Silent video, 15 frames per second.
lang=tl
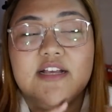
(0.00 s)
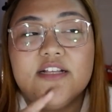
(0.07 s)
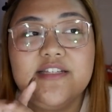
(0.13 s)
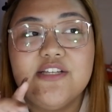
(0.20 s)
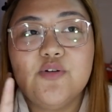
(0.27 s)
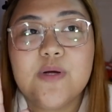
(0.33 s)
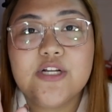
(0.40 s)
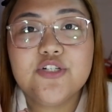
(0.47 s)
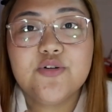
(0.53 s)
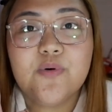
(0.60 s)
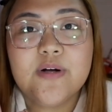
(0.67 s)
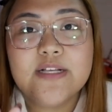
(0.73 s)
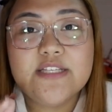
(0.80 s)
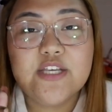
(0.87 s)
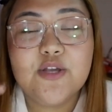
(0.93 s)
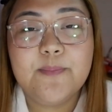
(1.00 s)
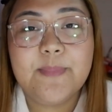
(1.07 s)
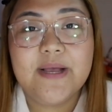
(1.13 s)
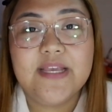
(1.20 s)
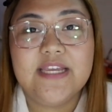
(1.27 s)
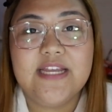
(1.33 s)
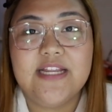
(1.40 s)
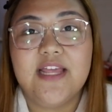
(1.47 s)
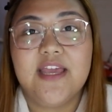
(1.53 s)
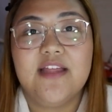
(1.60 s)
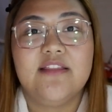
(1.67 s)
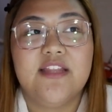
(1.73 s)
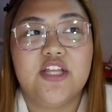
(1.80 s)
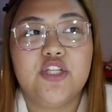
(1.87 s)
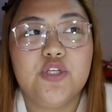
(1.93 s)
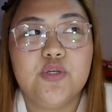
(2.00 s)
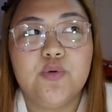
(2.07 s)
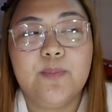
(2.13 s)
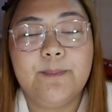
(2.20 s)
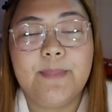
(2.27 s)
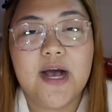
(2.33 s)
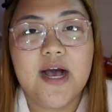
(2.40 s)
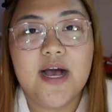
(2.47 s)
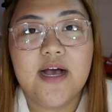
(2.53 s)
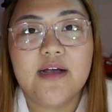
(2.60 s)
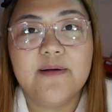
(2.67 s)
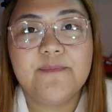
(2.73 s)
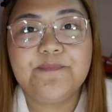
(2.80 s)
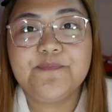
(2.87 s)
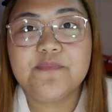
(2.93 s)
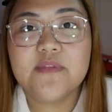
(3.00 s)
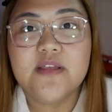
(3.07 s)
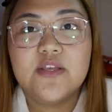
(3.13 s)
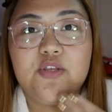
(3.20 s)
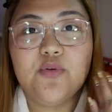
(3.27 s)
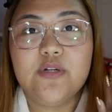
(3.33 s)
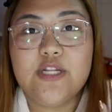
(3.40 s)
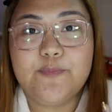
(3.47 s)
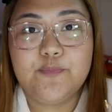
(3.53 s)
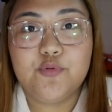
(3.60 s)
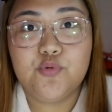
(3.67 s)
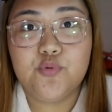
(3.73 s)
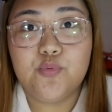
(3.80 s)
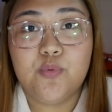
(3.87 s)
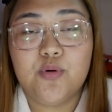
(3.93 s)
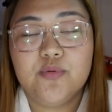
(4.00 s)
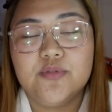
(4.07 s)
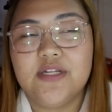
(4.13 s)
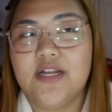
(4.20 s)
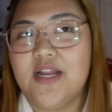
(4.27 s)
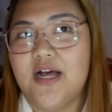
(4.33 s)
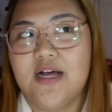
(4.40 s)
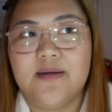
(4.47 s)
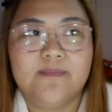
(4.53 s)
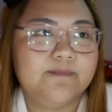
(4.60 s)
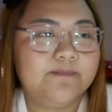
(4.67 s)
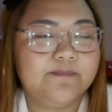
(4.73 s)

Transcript: Sinwatch ko kasi yung pangkili and then yung pang yung lip duo nila